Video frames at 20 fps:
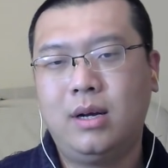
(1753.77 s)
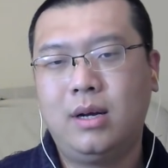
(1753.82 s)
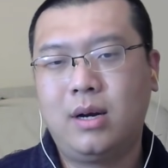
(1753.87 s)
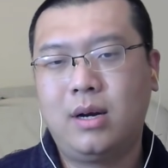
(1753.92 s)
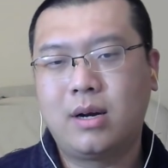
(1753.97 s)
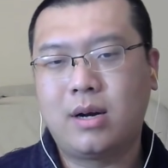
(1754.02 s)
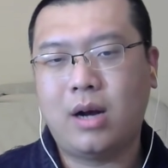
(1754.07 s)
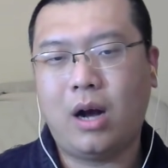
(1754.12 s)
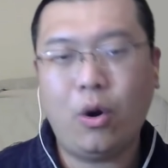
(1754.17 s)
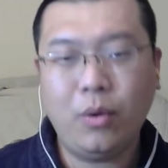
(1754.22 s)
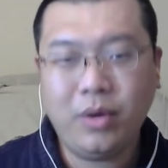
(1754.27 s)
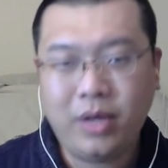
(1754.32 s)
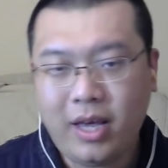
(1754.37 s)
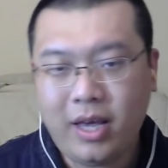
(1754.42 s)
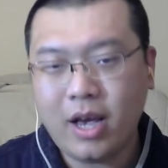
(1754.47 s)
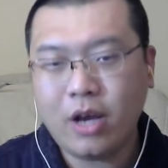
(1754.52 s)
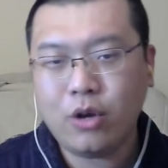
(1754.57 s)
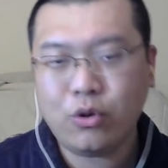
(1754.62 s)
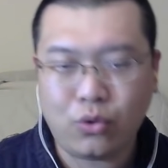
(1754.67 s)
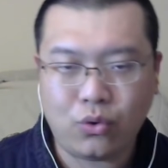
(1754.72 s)
然后
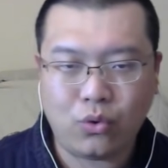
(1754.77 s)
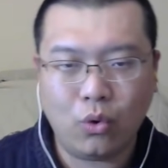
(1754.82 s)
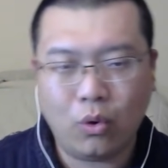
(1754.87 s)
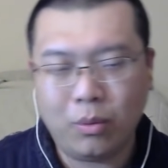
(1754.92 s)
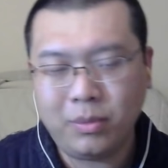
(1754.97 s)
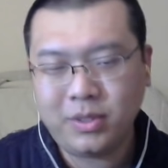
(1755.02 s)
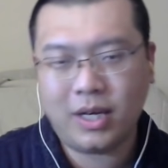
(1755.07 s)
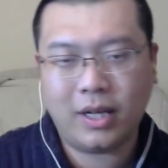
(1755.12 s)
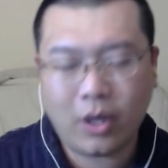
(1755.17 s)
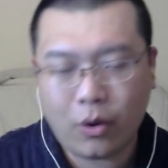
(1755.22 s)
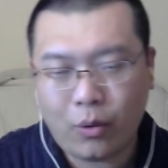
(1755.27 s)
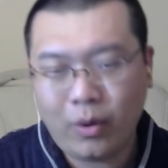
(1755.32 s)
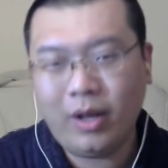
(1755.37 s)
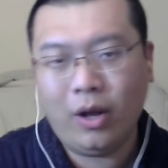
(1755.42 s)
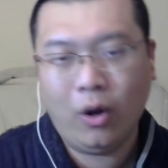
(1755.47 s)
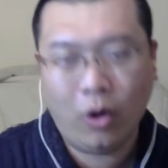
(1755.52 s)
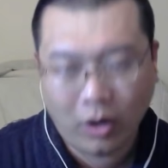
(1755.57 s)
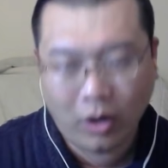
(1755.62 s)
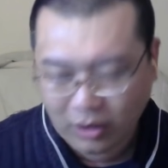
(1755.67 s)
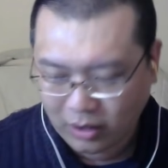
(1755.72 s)
也许我们将来
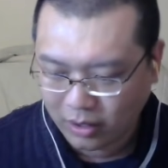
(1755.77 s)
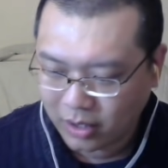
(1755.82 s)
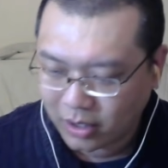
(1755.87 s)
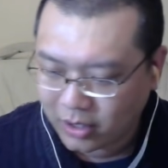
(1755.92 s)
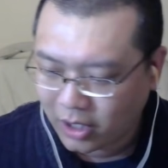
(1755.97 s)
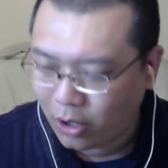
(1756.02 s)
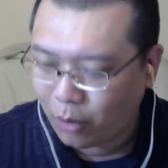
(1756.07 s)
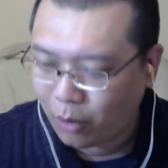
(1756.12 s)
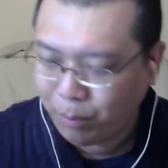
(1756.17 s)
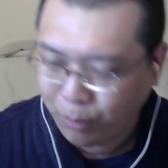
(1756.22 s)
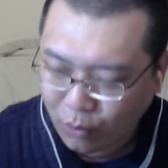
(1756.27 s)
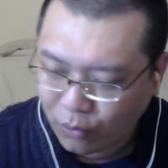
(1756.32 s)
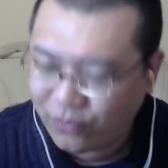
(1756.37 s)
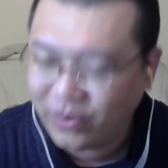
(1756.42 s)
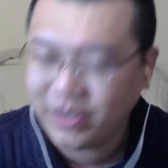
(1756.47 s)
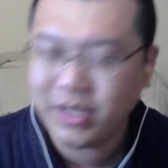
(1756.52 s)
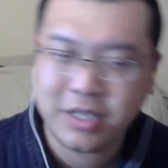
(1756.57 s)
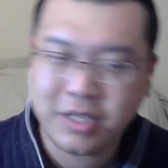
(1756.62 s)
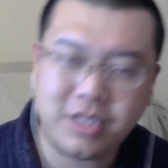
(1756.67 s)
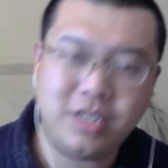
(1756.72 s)
会得到部
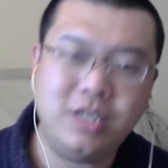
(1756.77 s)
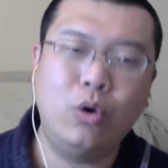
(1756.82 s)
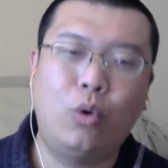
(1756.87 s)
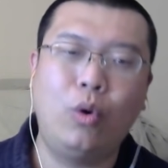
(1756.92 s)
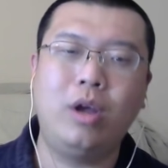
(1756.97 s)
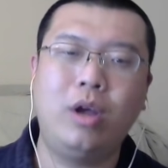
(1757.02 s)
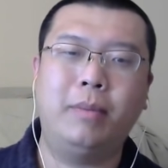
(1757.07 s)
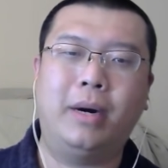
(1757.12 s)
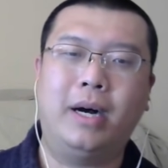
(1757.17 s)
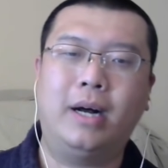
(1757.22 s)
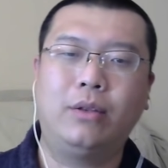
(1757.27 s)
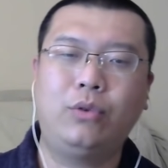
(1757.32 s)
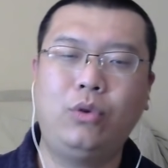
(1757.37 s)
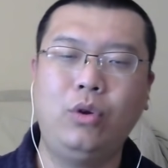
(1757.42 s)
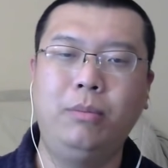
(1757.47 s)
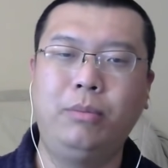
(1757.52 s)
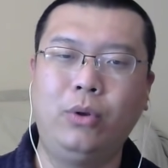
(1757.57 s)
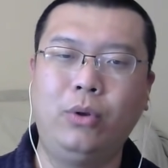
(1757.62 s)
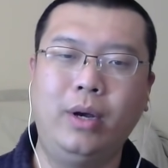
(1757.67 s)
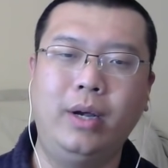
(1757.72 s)
分的机会嘛，对
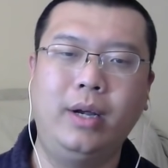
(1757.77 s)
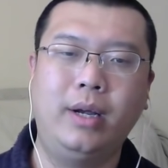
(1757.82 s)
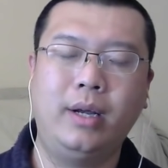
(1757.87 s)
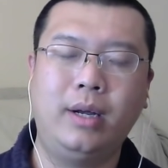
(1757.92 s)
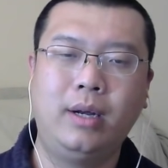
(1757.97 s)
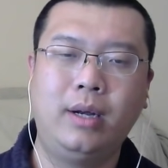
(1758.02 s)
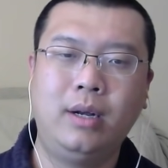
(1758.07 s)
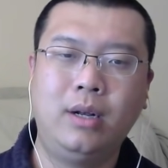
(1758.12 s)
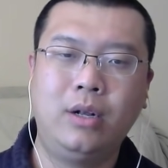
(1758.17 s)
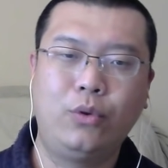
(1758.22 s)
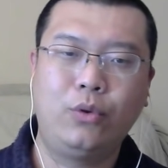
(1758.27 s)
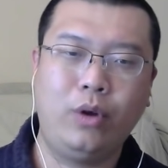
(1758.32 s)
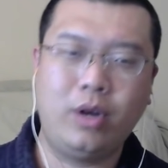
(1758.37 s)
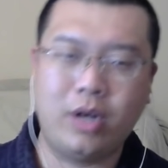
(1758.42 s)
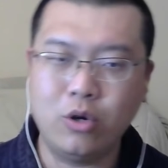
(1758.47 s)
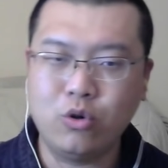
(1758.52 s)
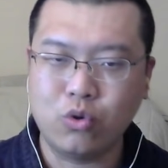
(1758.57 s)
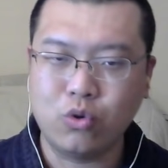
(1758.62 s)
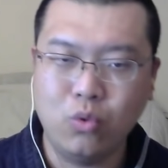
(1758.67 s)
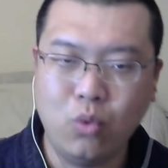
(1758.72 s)
不对？所以
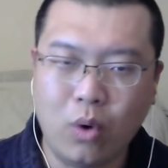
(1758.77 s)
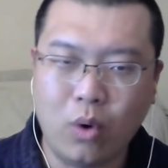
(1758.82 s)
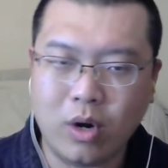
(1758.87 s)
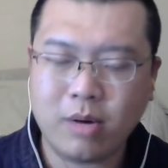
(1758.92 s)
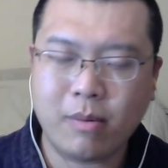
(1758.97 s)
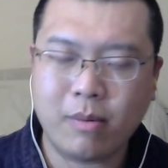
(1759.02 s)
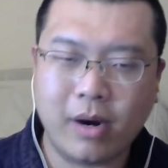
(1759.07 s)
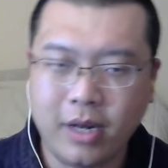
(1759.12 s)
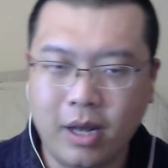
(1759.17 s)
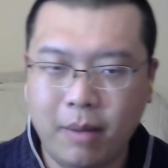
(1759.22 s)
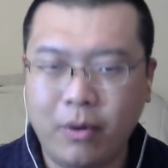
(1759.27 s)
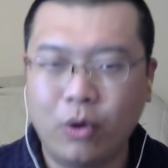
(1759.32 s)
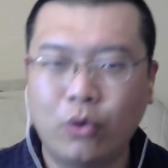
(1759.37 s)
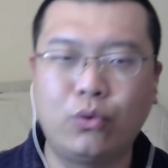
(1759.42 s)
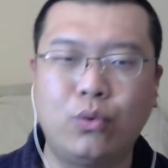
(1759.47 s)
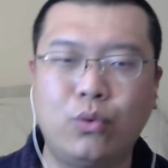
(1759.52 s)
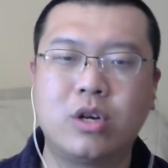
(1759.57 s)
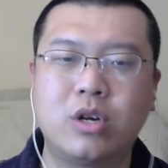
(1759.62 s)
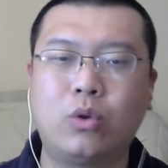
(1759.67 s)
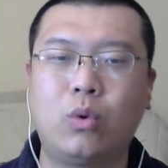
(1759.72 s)
跟中国这边也没有
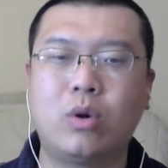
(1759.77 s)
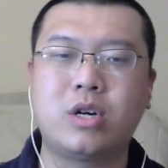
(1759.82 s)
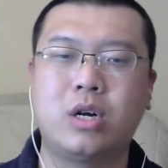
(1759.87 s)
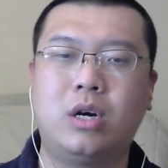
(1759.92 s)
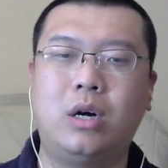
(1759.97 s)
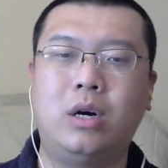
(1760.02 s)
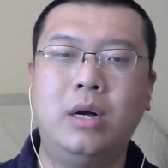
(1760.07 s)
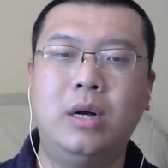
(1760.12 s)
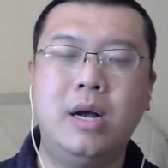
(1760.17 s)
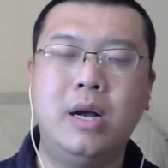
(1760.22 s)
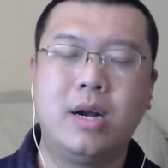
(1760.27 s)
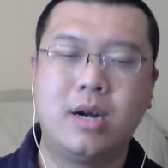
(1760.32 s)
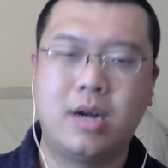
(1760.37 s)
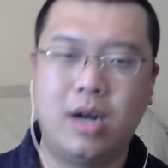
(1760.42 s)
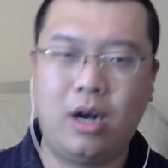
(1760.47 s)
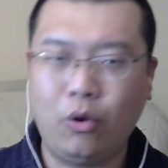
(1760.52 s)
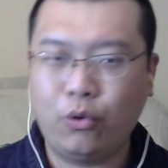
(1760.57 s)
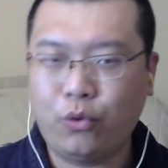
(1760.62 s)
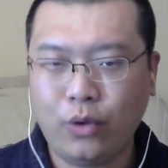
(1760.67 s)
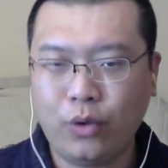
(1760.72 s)
损失多少。然
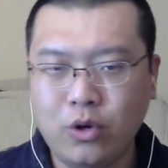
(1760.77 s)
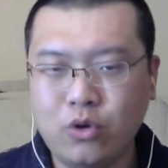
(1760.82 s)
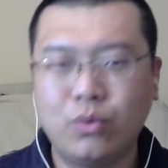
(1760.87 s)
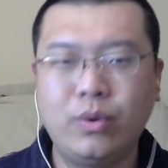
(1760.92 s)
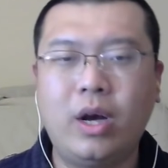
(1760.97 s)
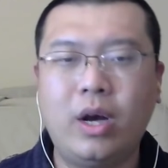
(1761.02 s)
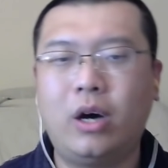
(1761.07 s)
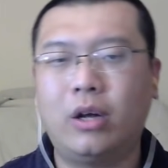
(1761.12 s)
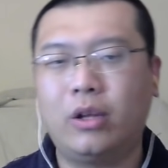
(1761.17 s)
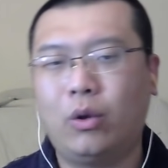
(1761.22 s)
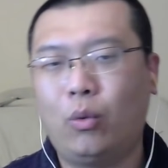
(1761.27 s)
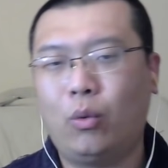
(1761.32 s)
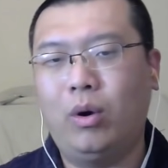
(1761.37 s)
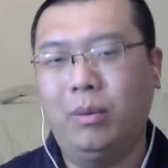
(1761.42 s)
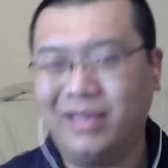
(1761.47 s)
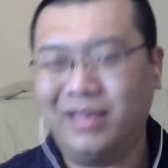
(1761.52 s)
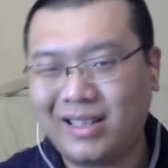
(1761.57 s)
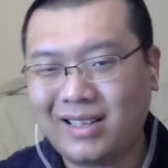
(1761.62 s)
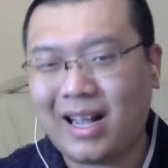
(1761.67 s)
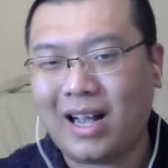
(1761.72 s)
后最重要的，我
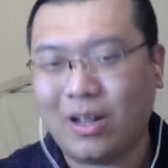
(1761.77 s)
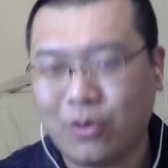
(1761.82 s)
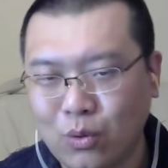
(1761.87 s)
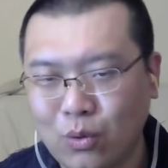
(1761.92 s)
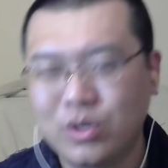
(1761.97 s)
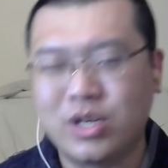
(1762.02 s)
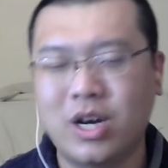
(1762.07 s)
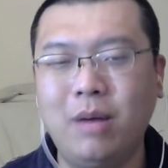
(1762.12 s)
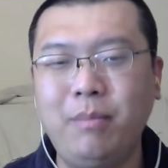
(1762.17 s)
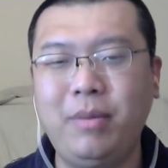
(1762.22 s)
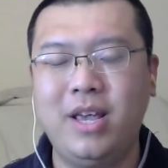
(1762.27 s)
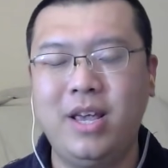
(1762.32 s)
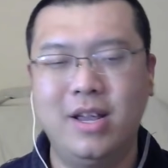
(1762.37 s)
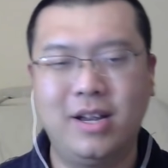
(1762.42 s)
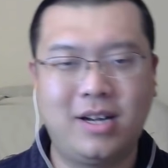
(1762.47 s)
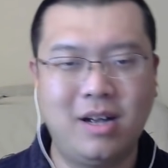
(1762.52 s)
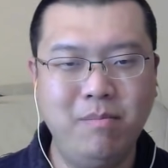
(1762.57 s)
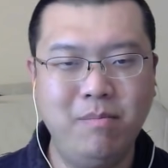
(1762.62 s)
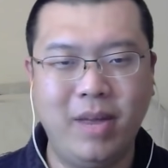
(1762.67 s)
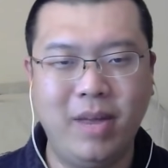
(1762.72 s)
们的大宗商品
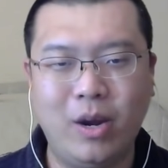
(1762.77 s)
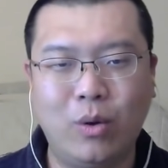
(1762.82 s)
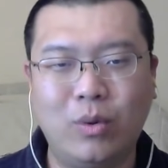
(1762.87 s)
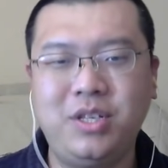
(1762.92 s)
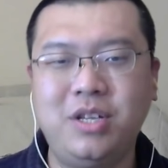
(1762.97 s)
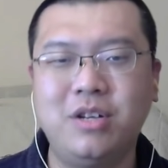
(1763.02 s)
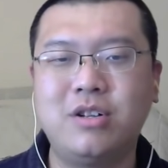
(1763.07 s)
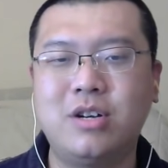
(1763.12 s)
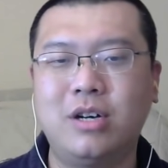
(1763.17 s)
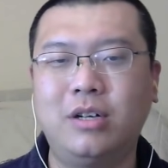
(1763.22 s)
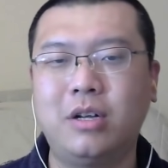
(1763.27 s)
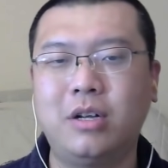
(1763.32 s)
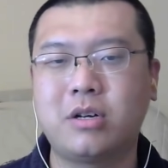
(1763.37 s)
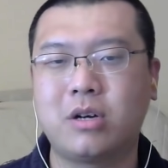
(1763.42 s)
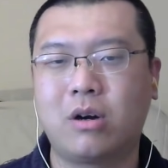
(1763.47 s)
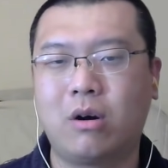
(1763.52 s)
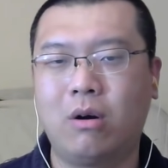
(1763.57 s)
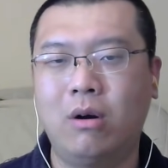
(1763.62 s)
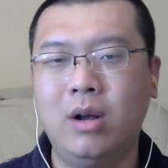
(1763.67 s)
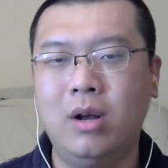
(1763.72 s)
跟美国竞争的时候。